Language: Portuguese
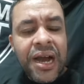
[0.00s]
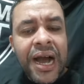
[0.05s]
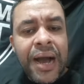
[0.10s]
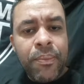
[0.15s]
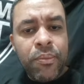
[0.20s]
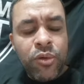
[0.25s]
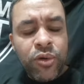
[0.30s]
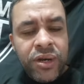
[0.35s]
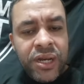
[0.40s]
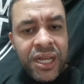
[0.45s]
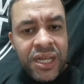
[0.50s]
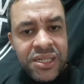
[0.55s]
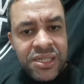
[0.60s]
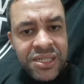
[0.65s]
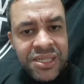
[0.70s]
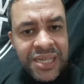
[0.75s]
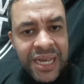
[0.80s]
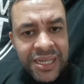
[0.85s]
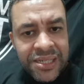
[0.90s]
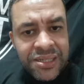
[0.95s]
a
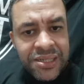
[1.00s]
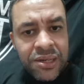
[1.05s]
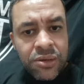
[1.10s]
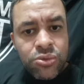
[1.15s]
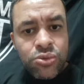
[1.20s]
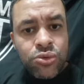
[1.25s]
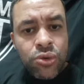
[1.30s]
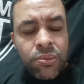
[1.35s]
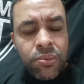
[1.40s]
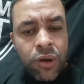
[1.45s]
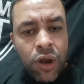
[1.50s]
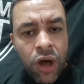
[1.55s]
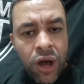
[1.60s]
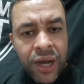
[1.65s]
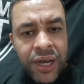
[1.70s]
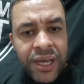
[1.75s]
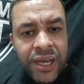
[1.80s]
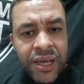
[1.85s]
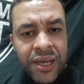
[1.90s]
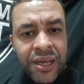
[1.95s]
monetização do
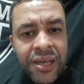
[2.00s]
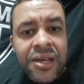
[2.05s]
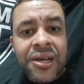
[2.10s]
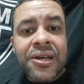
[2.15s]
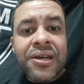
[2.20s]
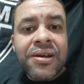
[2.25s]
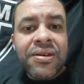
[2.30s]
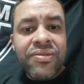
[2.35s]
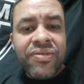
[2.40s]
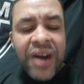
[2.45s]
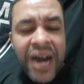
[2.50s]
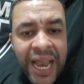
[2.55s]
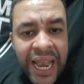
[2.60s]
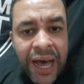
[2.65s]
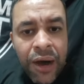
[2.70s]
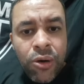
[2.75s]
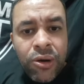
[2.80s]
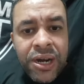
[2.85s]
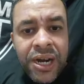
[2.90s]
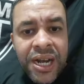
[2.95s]
blog. Vá
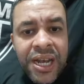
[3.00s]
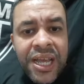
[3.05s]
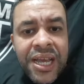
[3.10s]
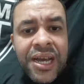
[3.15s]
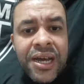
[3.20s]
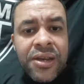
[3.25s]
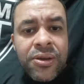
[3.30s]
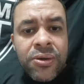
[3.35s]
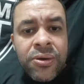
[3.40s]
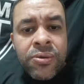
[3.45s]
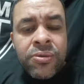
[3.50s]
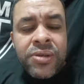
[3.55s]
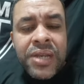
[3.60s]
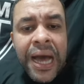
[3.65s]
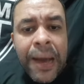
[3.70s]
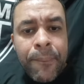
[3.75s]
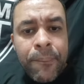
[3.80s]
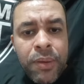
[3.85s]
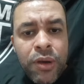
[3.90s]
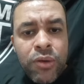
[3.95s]
lá, clica no,
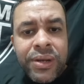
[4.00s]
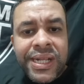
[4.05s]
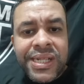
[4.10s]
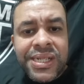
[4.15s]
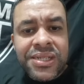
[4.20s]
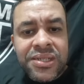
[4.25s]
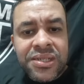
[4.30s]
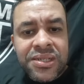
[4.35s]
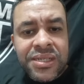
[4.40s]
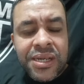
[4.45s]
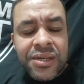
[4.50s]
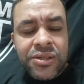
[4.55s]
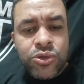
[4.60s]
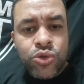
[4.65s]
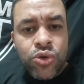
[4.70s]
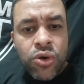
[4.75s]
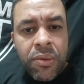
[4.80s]
na bio, na descrição, nos